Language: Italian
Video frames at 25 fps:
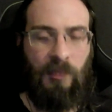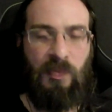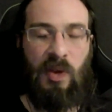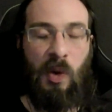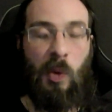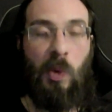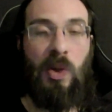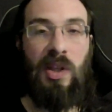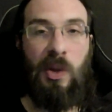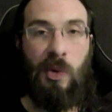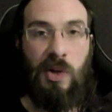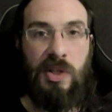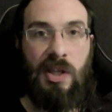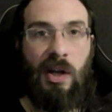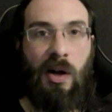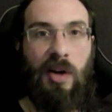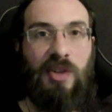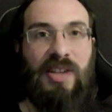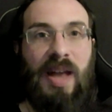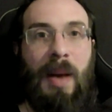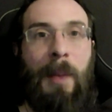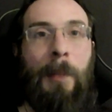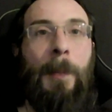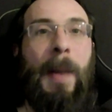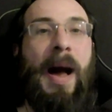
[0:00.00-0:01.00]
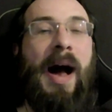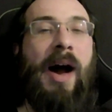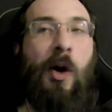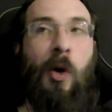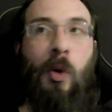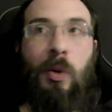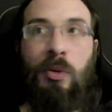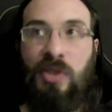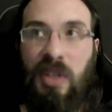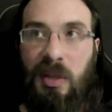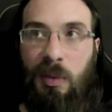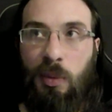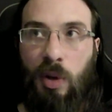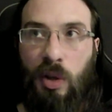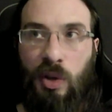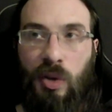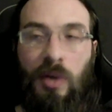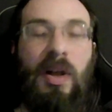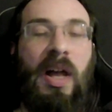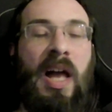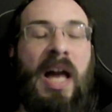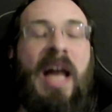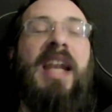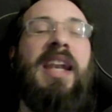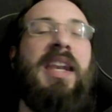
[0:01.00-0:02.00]
Quindi questa cosa ha contribuito
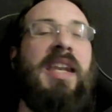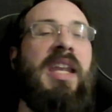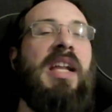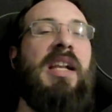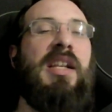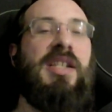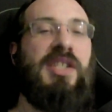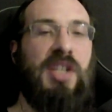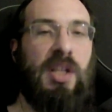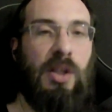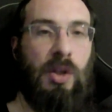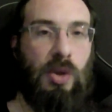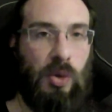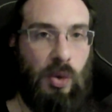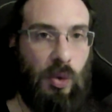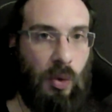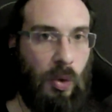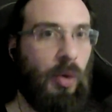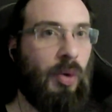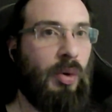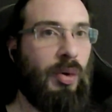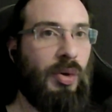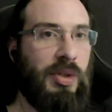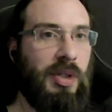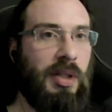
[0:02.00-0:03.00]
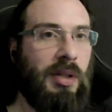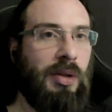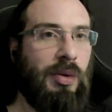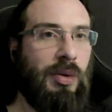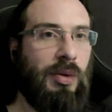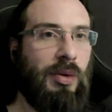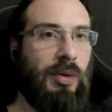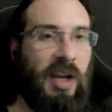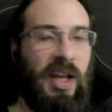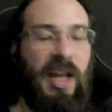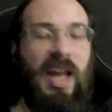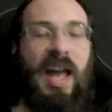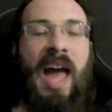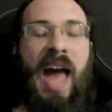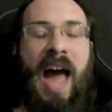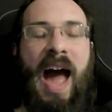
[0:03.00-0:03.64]
nel set- loro settore